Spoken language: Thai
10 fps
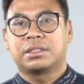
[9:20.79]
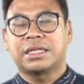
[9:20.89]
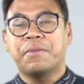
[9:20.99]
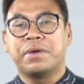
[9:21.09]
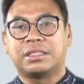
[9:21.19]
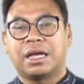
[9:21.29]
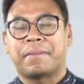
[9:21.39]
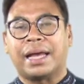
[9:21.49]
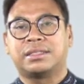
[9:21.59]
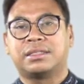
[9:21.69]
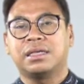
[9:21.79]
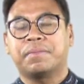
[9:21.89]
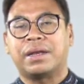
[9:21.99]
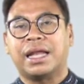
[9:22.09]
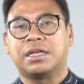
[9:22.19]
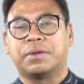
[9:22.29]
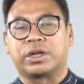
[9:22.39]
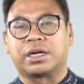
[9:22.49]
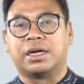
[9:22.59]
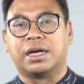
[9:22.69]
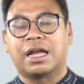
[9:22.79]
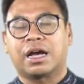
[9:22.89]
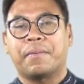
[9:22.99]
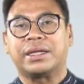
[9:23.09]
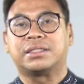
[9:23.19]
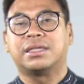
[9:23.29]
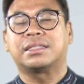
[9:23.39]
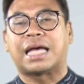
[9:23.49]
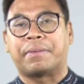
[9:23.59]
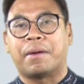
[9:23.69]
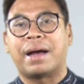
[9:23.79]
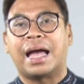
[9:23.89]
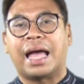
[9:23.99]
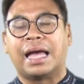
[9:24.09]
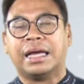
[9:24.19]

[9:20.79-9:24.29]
เจ้าเมืองเชียงใหม่ซึ่งเป็นราชบุตรเขยแล้วก็เป็นเสื้อสายพมา่า